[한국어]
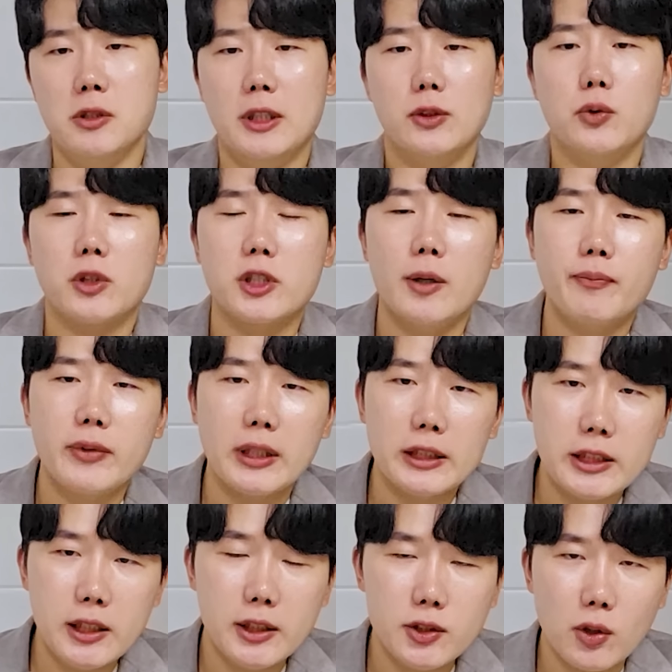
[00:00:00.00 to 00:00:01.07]
음. 또 기업들의
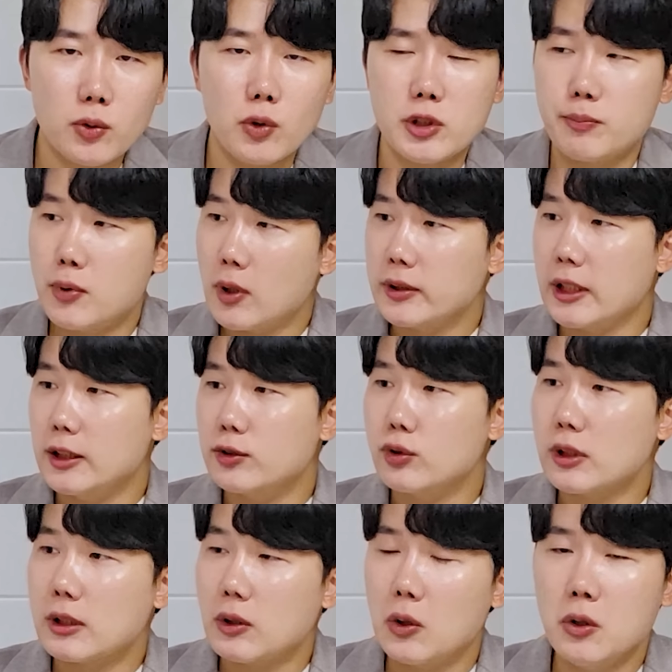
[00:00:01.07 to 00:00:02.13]
실적도 지표가 될 수
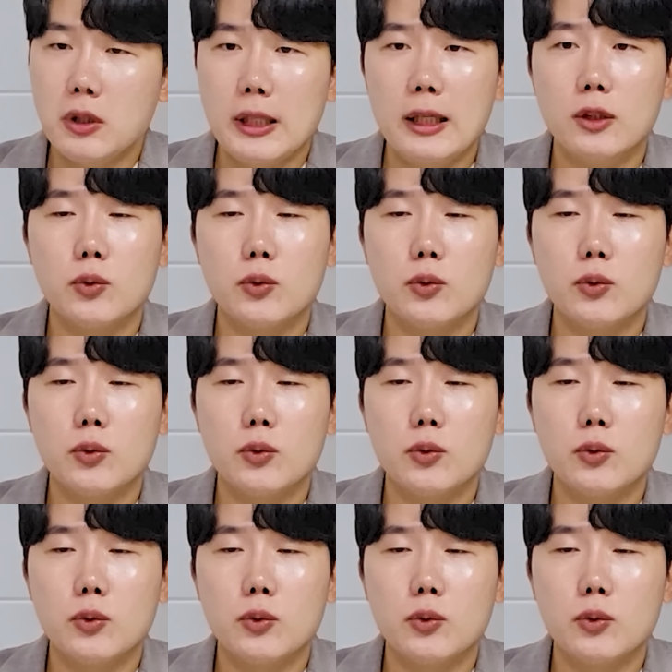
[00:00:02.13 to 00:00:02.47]
있고